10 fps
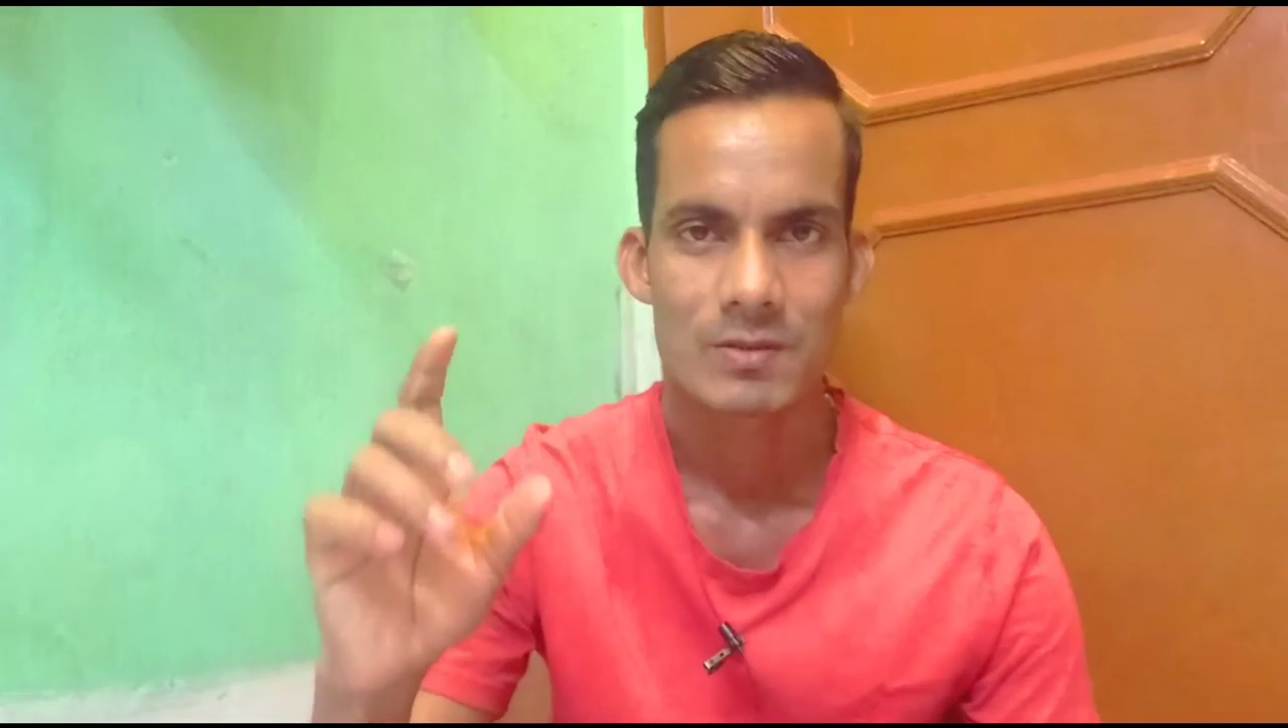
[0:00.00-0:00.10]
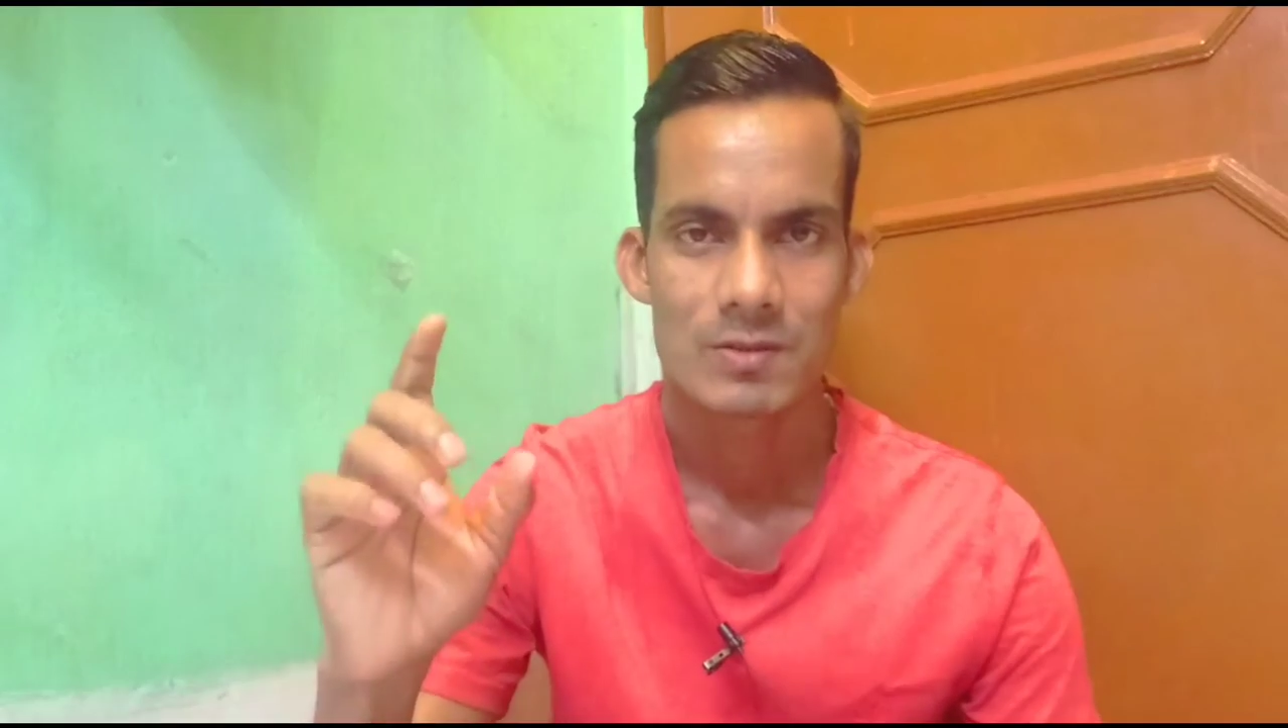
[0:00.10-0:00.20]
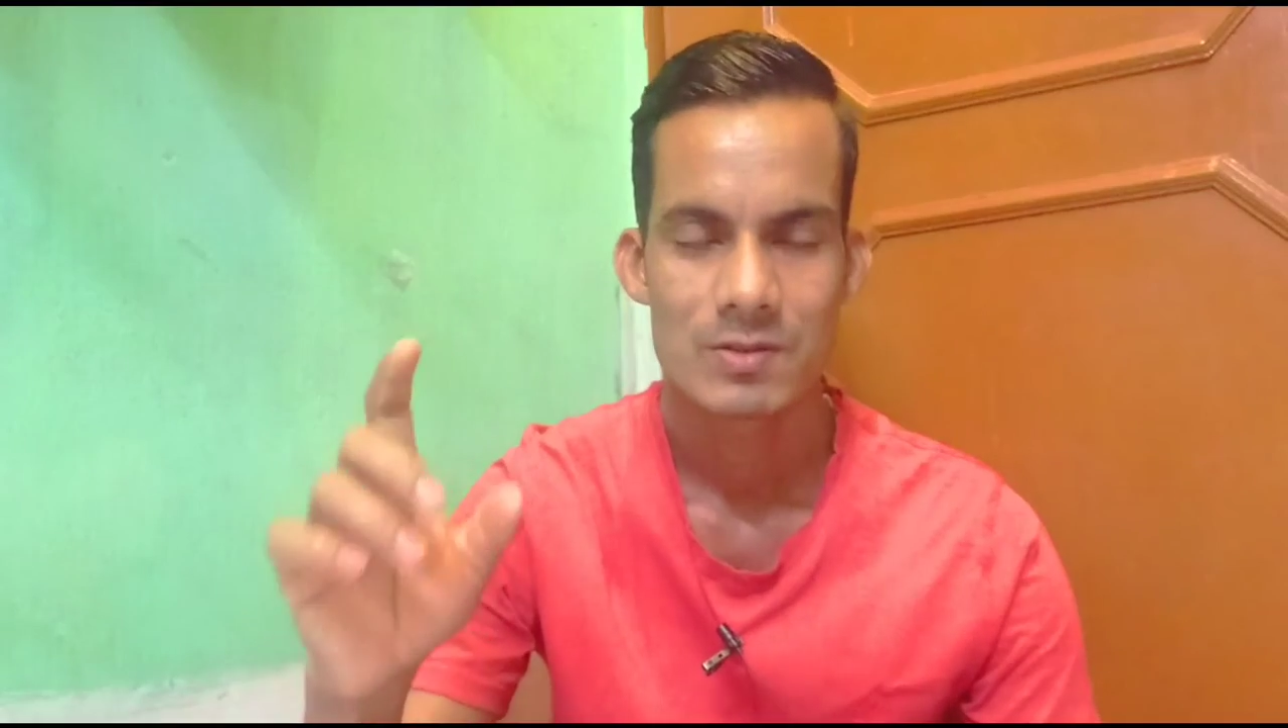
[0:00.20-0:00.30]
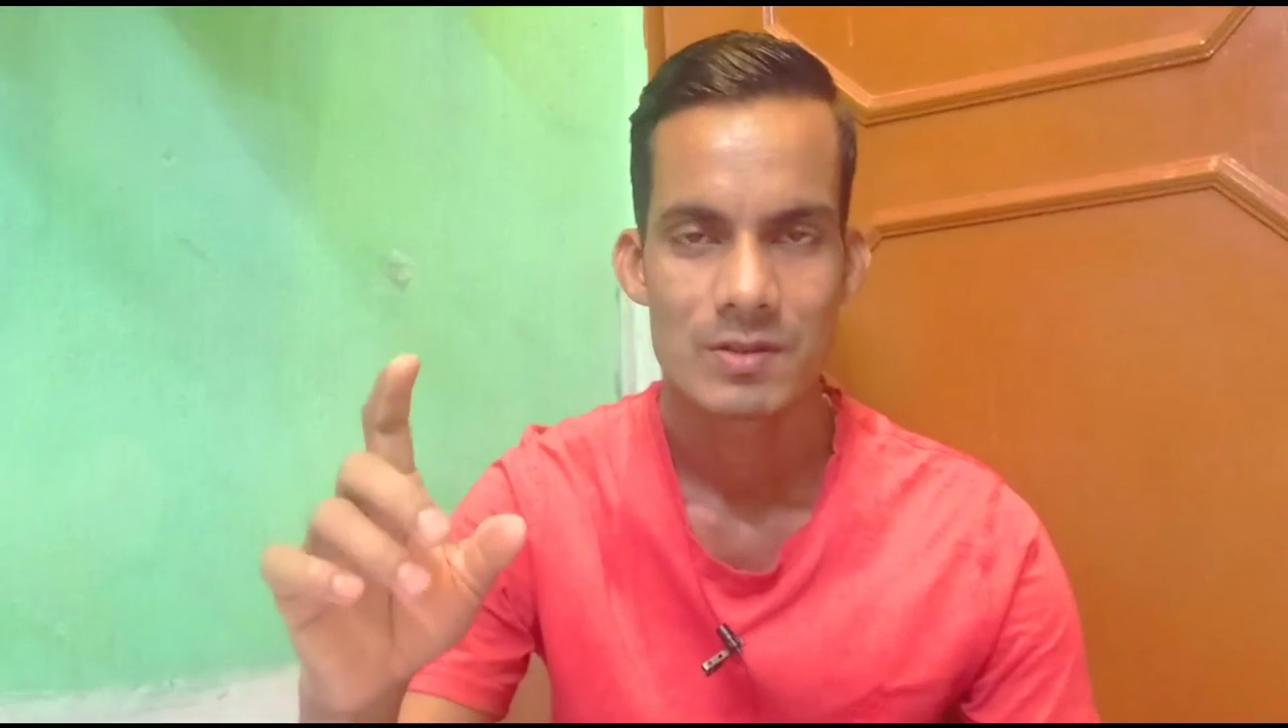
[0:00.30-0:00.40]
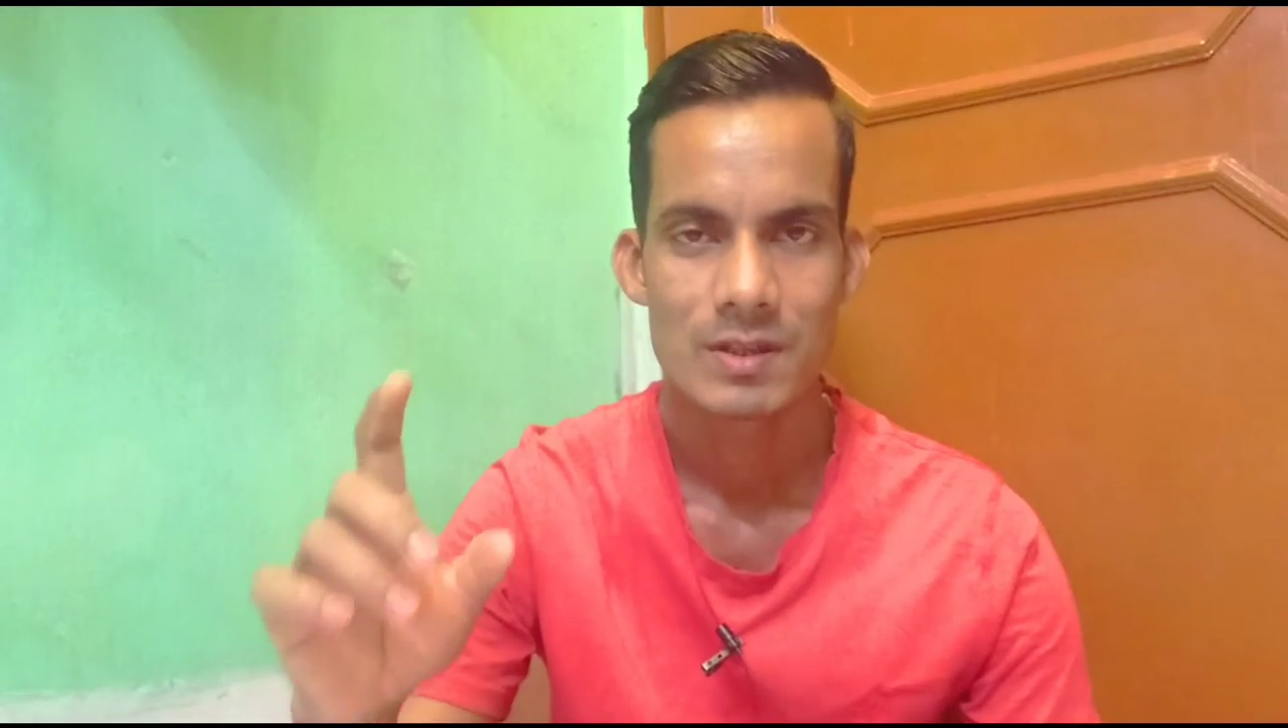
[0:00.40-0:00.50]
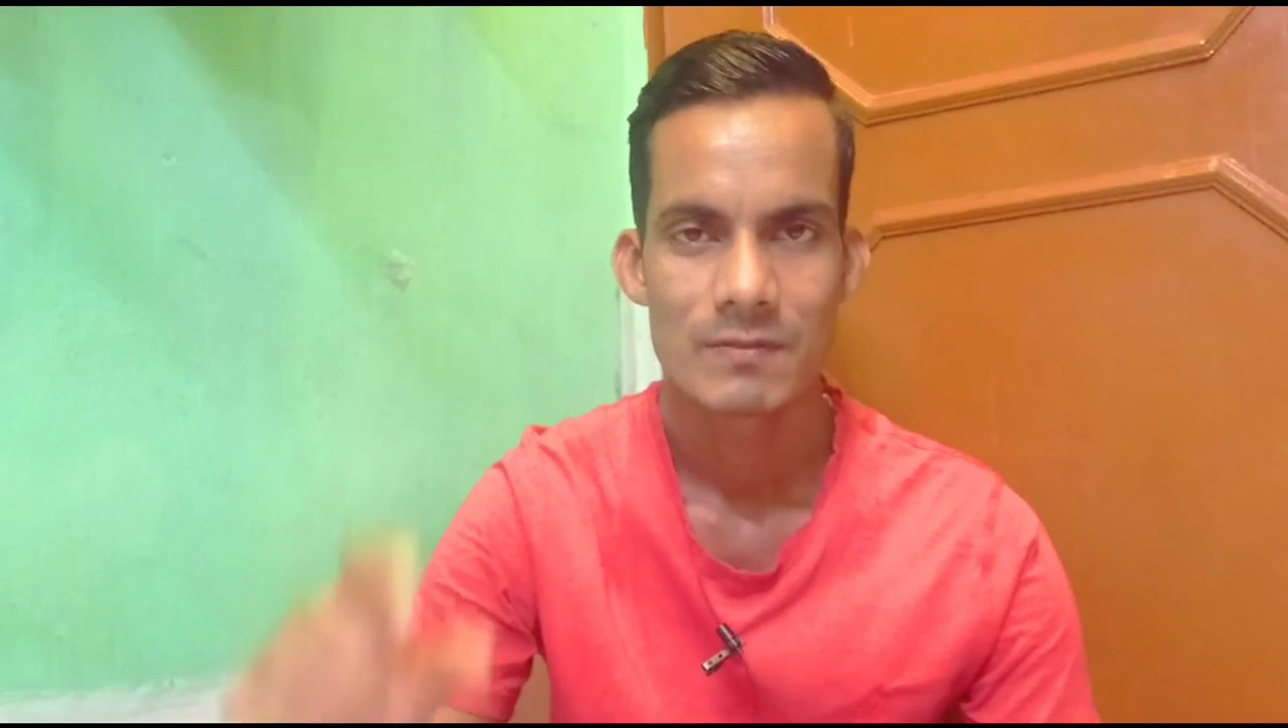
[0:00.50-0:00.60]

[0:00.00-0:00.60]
क्वेश्चन या